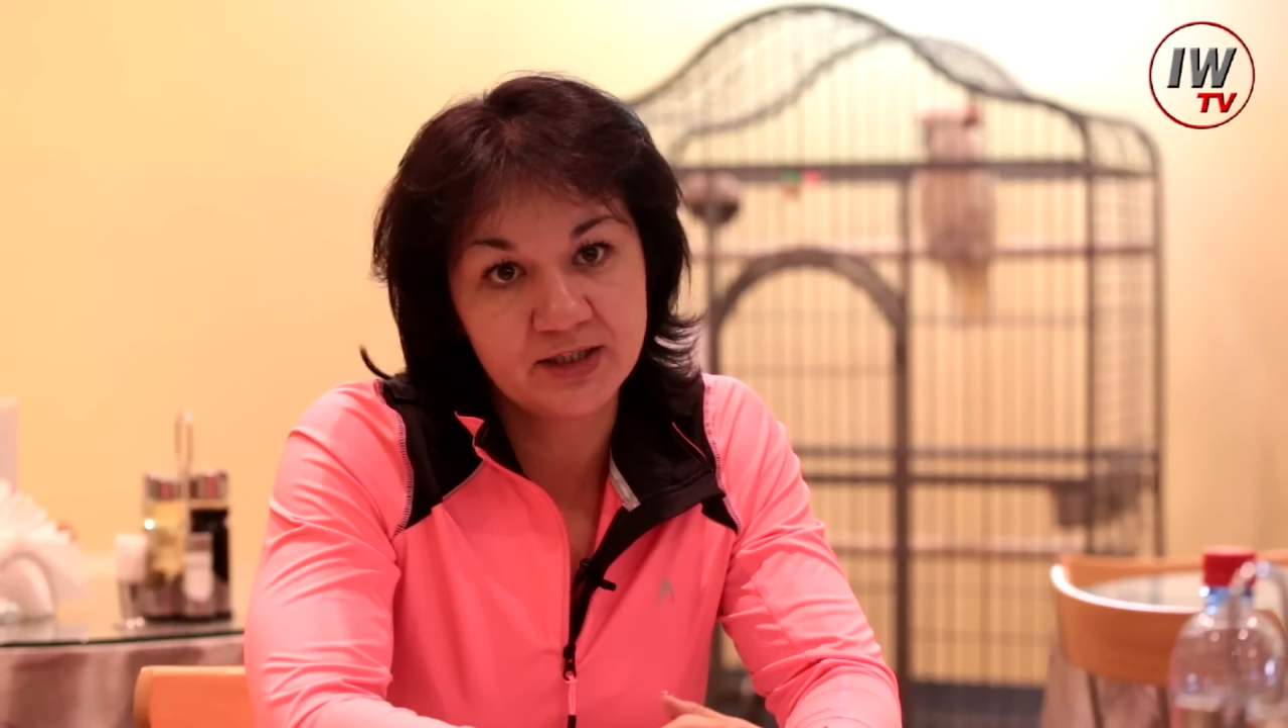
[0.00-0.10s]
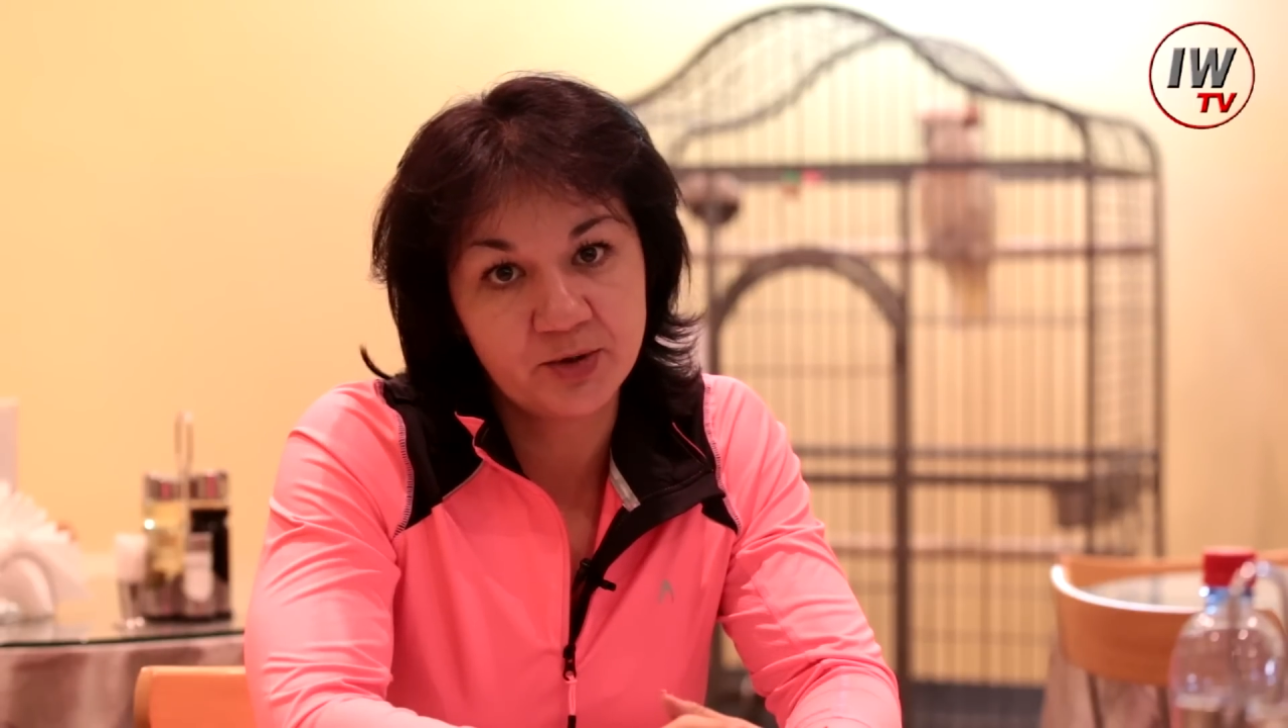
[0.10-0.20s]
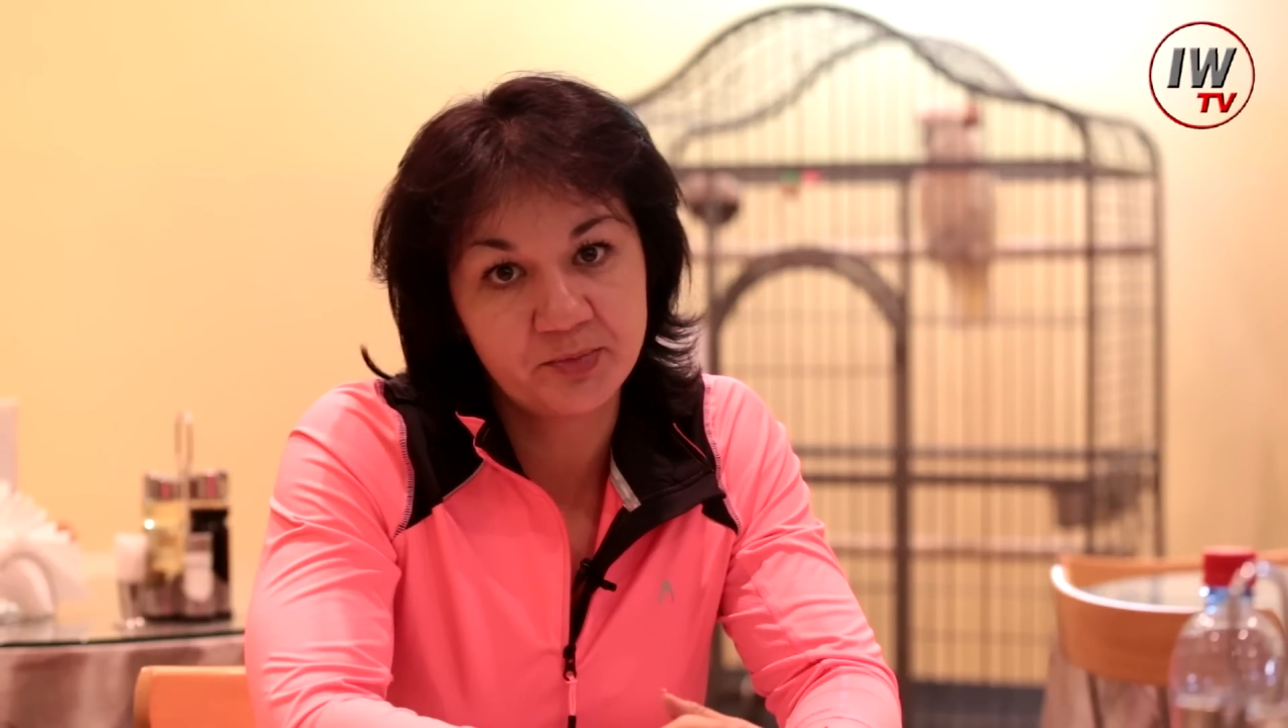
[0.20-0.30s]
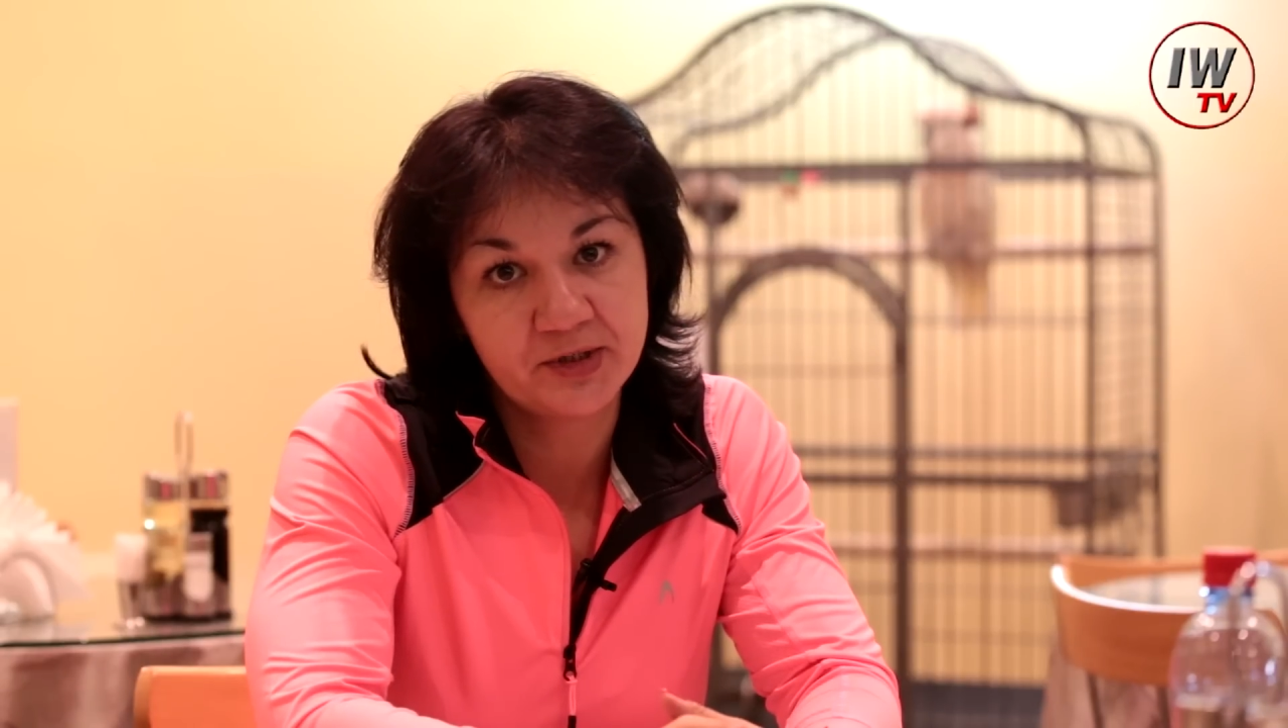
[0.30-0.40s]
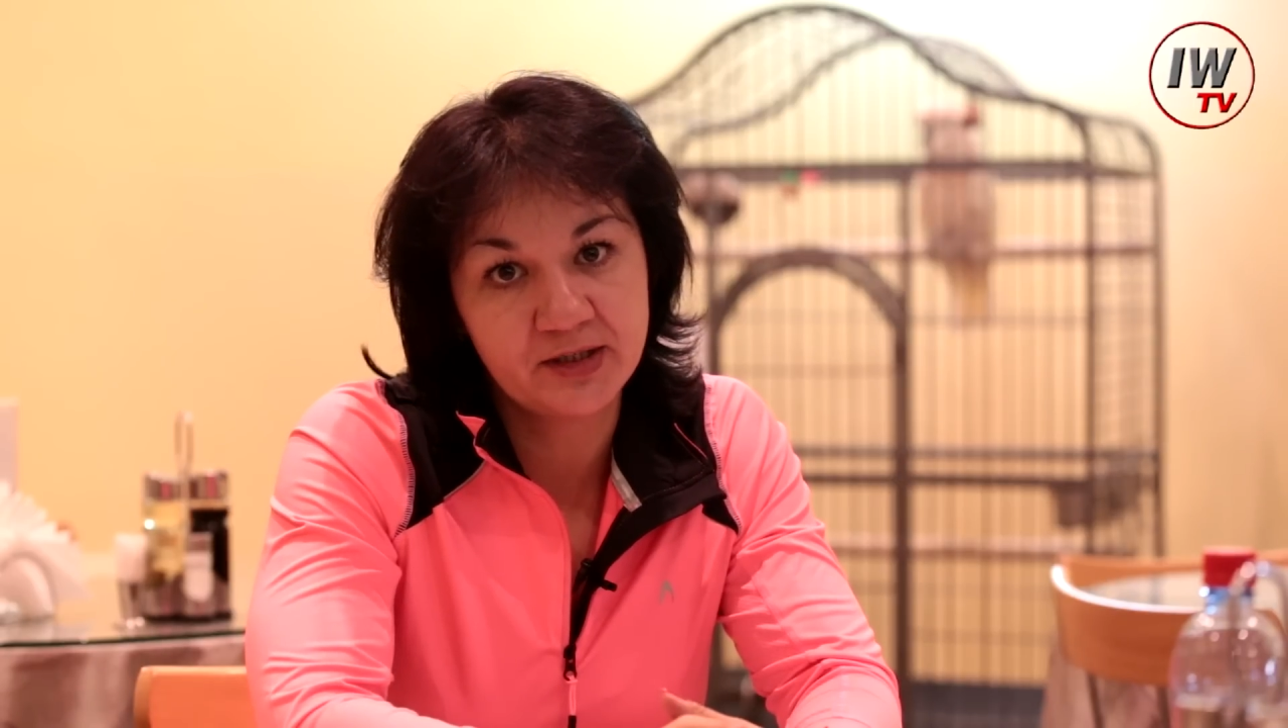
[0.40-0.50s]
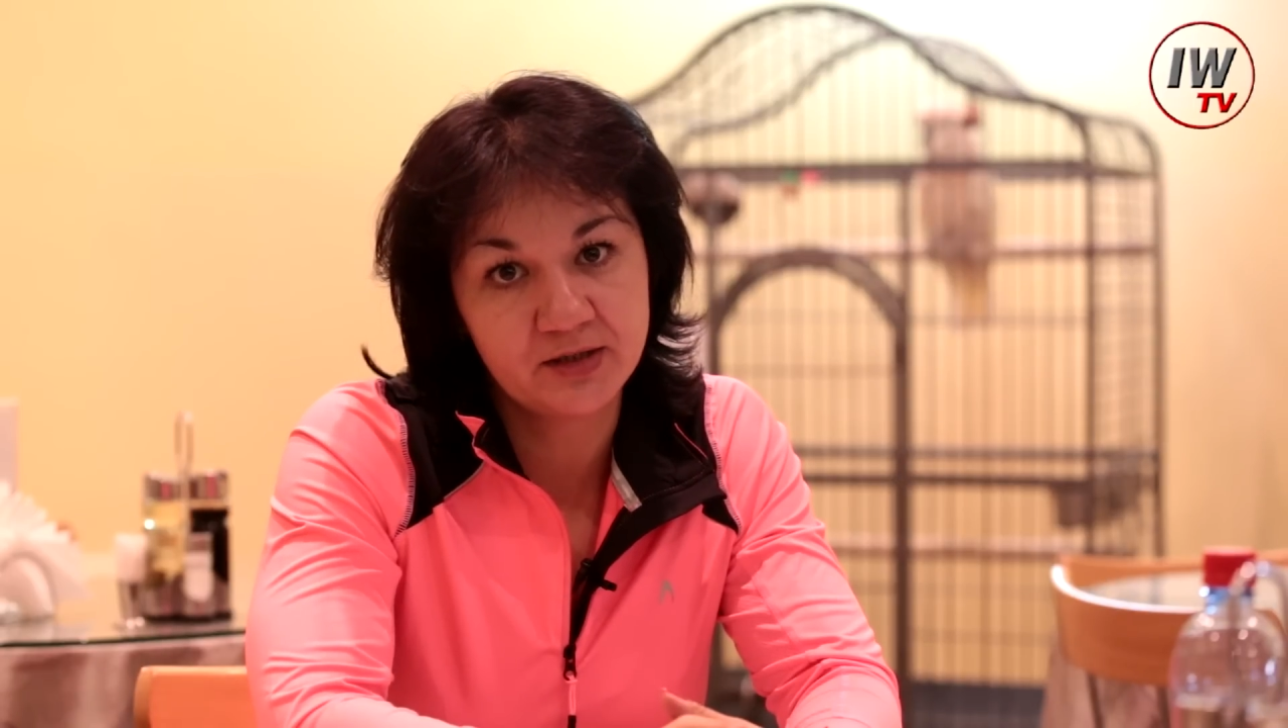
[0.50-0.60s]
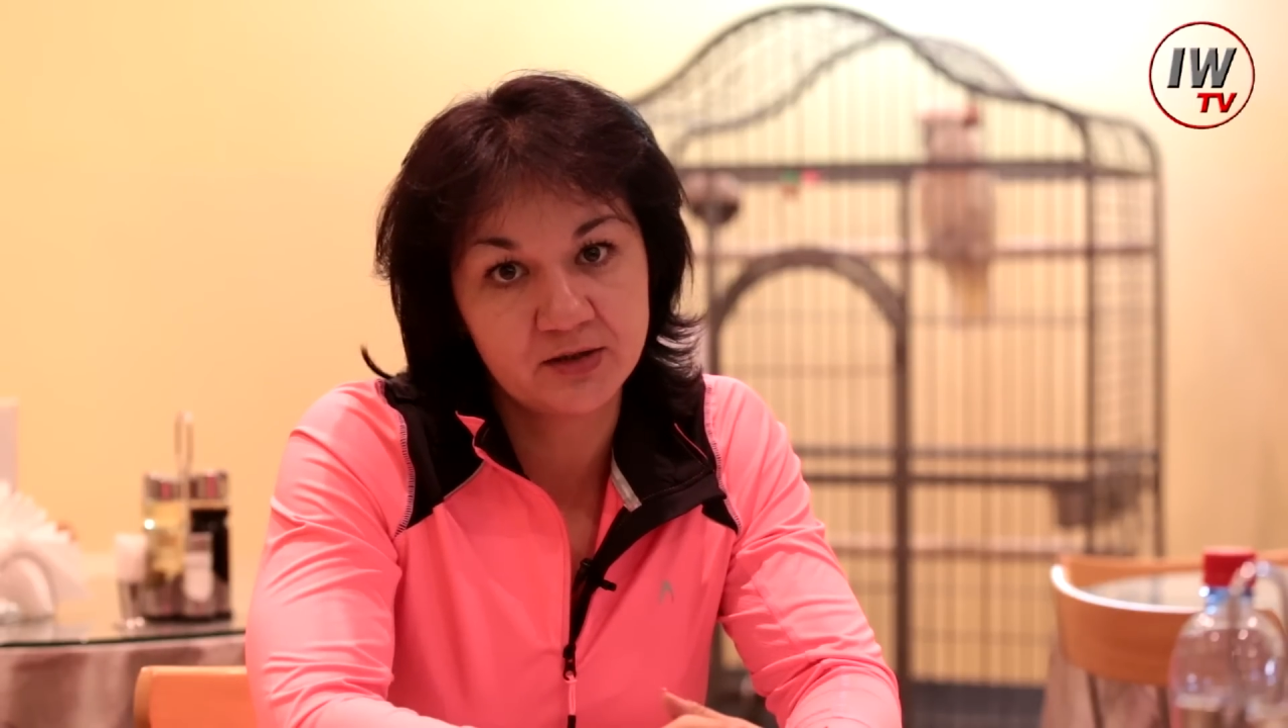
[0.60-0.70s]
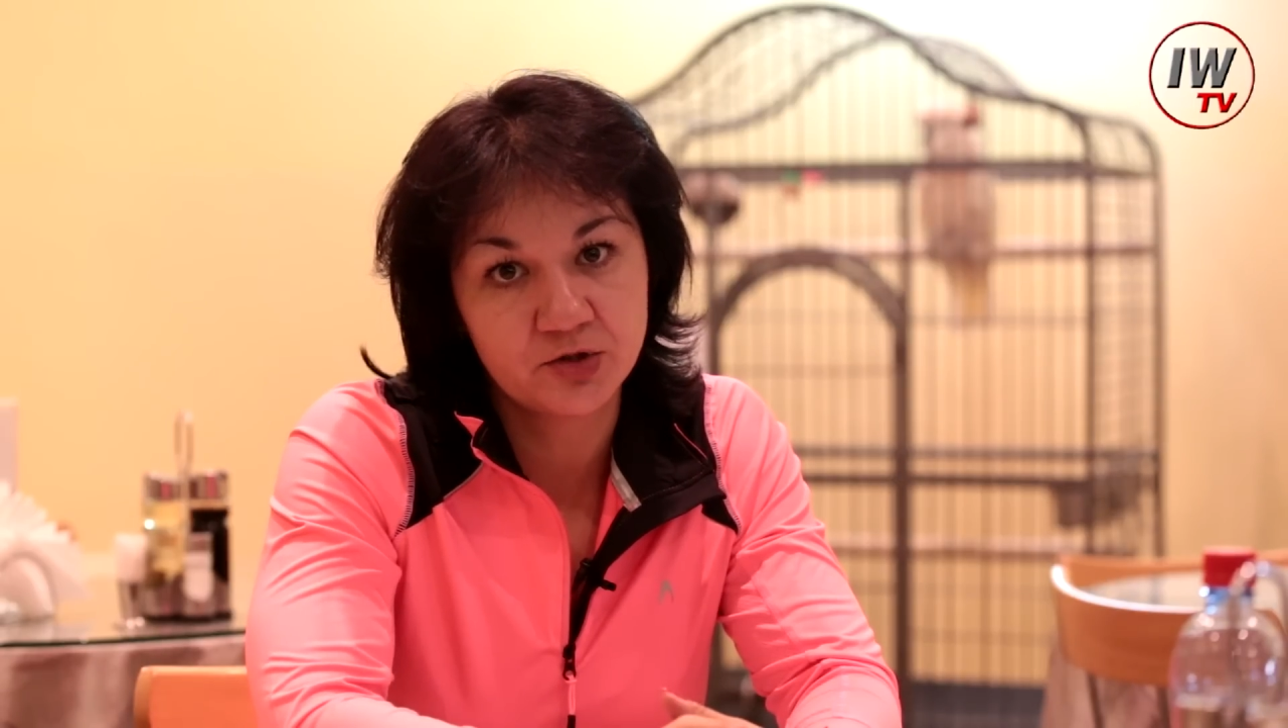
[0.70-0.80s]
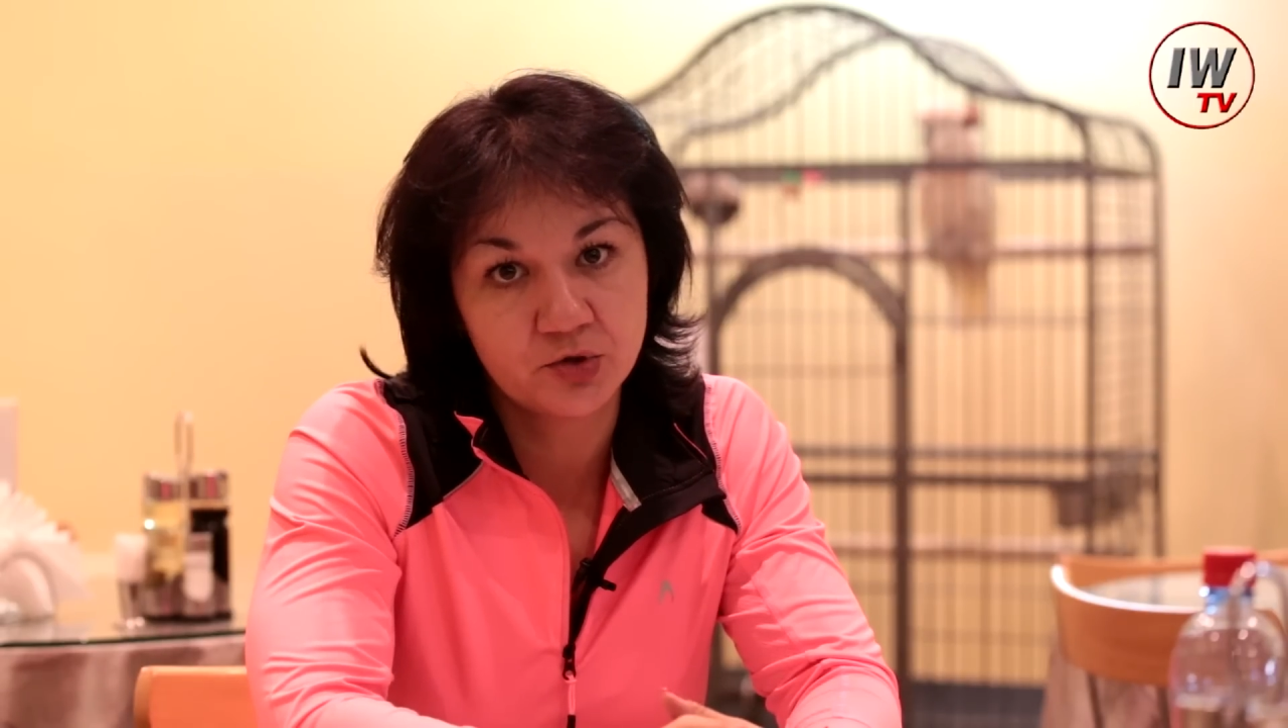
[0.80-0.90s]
Она приехала